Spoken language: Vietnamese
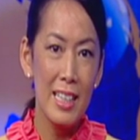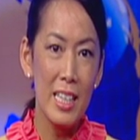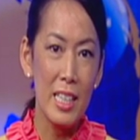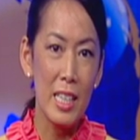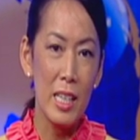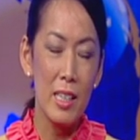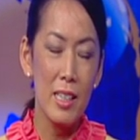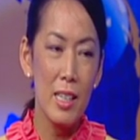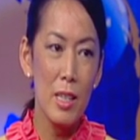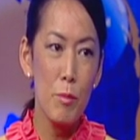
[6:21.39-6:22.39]
thì cái
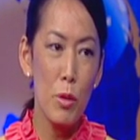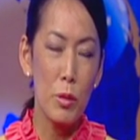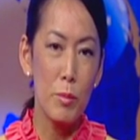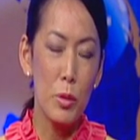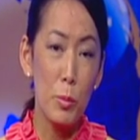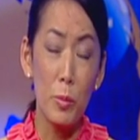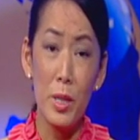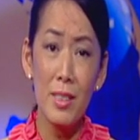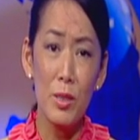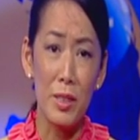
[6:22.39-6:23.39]
cái cái một một mục
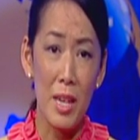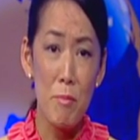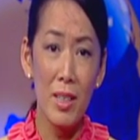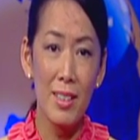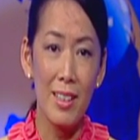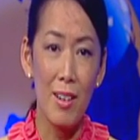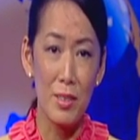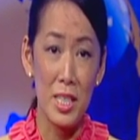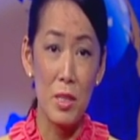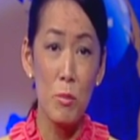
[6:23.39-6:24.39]
đích của khám mắt thì họ
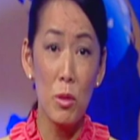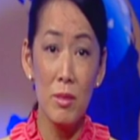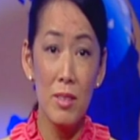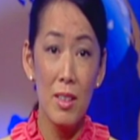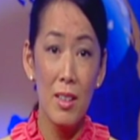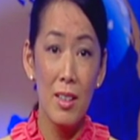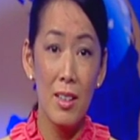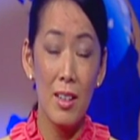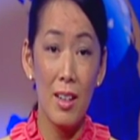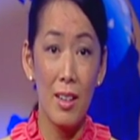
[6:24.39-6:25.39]
chỉ có muốn
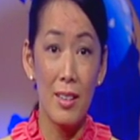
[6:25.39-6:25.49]
uh,